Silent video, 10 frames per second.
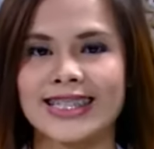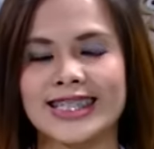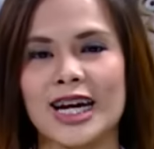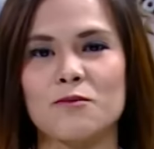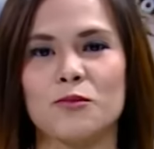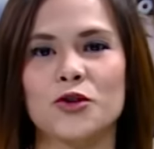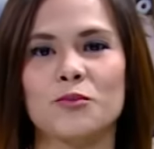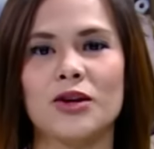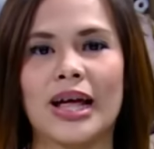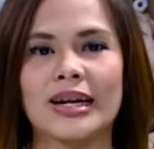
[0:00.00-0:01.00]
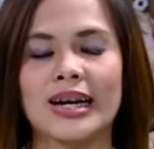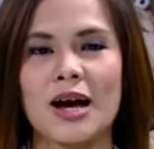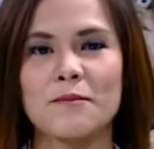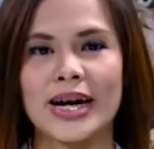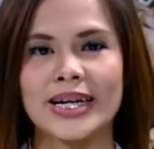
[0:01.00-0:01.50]
Sambut bulan
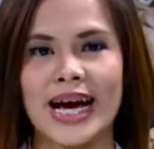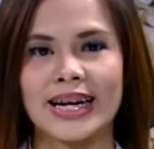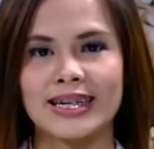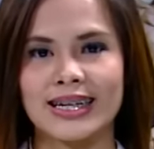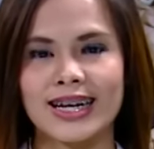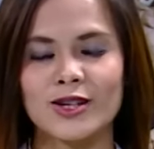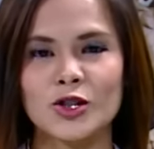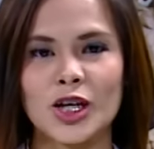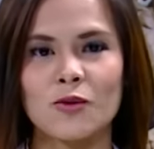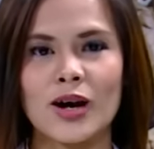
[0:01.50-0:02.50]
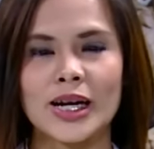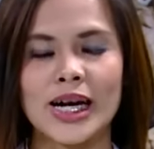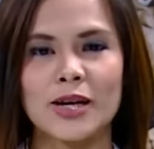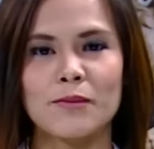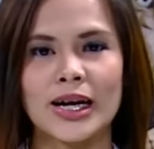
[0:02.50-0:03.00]
Ramadan, ratusan
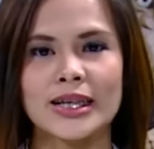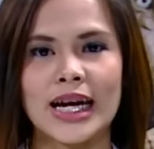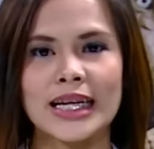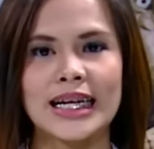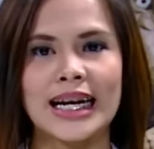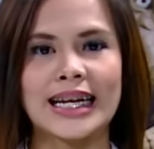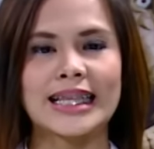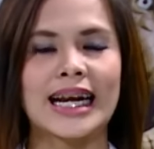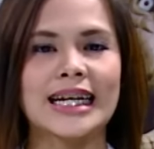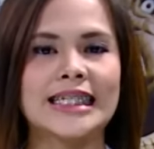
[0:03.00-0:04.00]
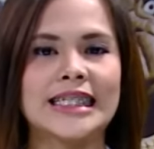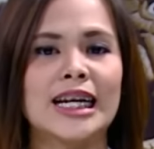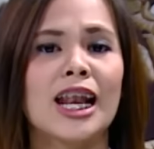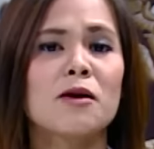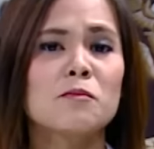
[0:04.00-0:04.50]
warga di Magetan gelar tradisi
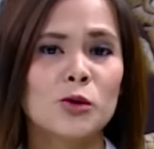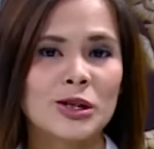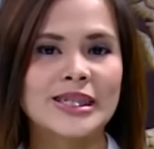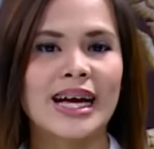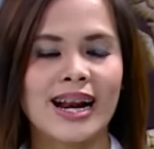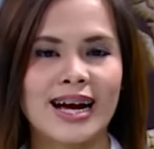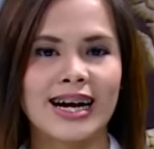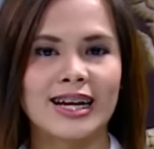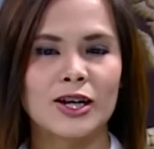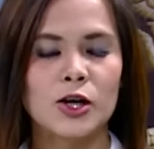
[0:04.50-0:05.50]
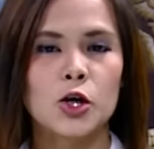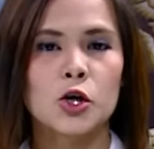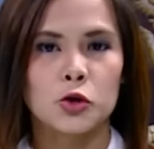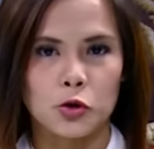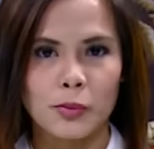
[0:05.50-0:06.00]
labu sarangan.
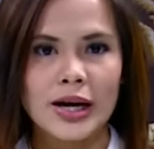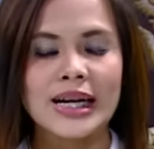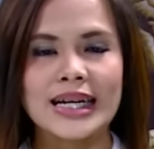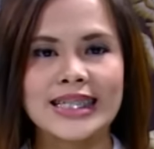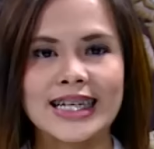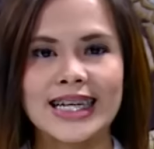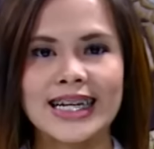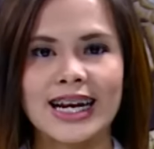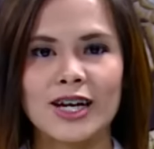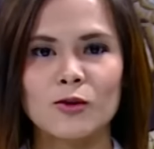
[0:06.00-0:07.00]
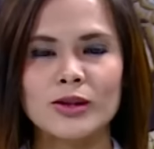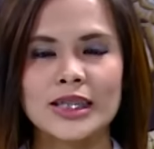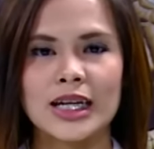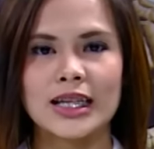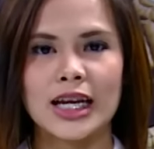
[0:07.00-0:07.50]
Tumpeng raksasa dilarung
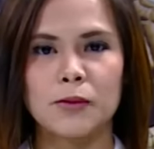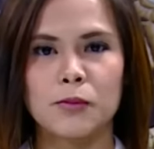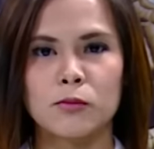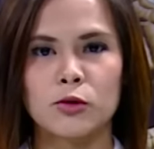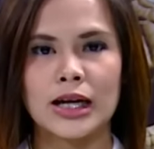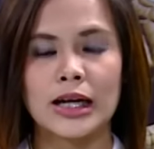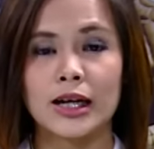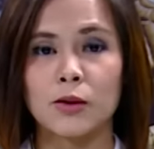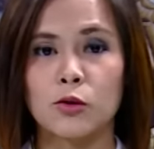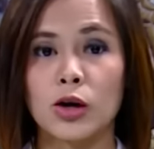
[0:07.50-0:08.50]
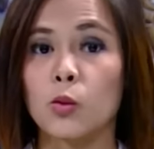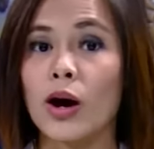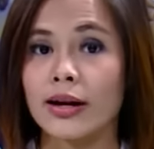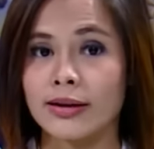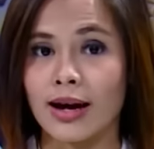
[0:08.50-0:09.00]
serta diperbutkan ribuan
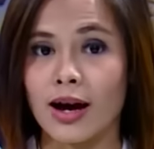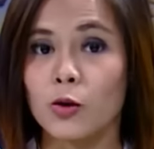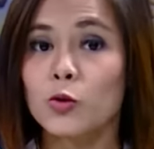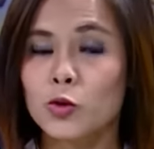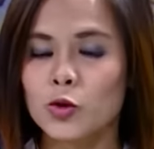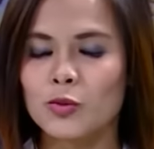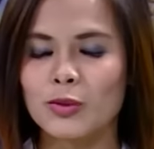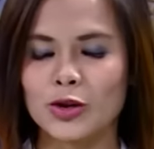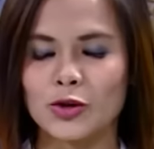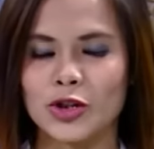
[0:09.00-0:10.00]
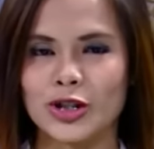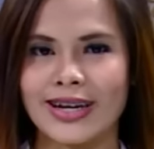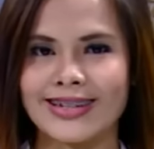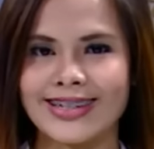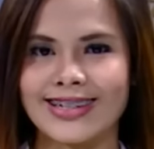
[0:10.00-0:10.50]
warga untuk
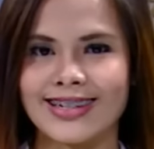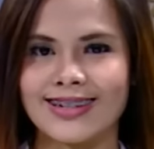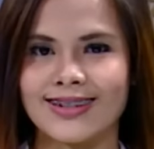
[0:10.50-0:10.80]
mensucikan diri.